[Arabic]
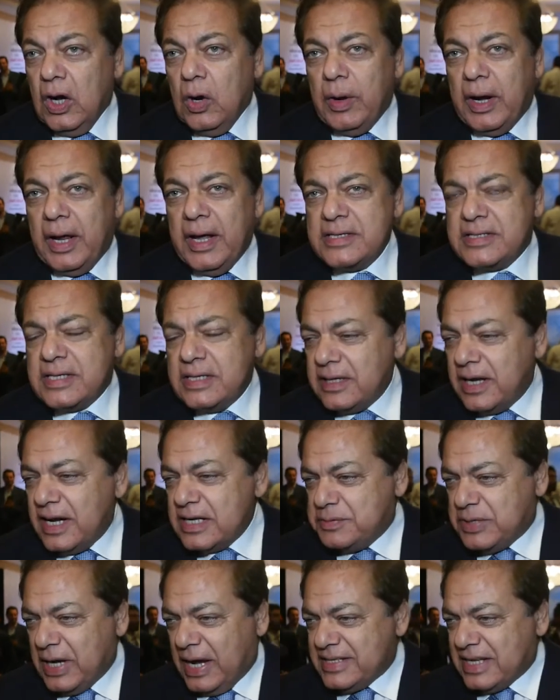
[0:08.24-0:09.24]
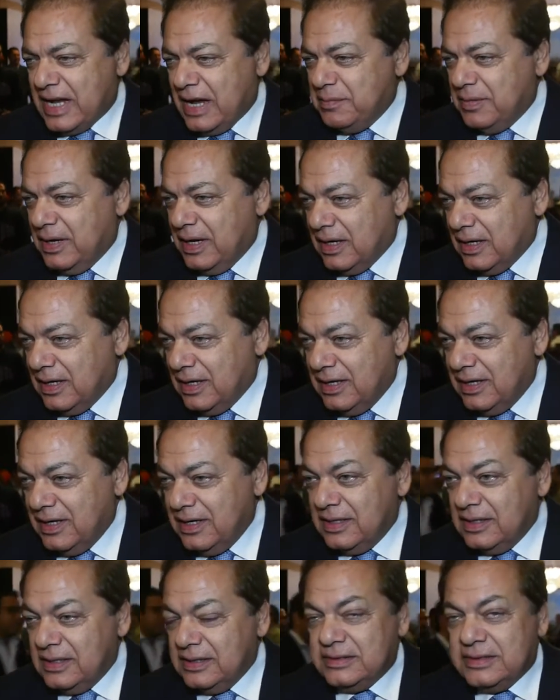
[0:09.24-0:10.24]
هو الحقيقه سياده الرئيس مش عايز حمله
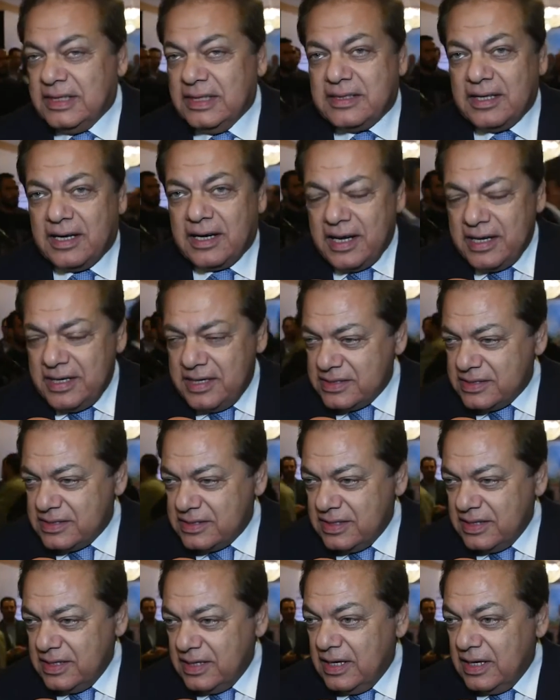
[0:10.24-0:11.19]
سياده الرئيس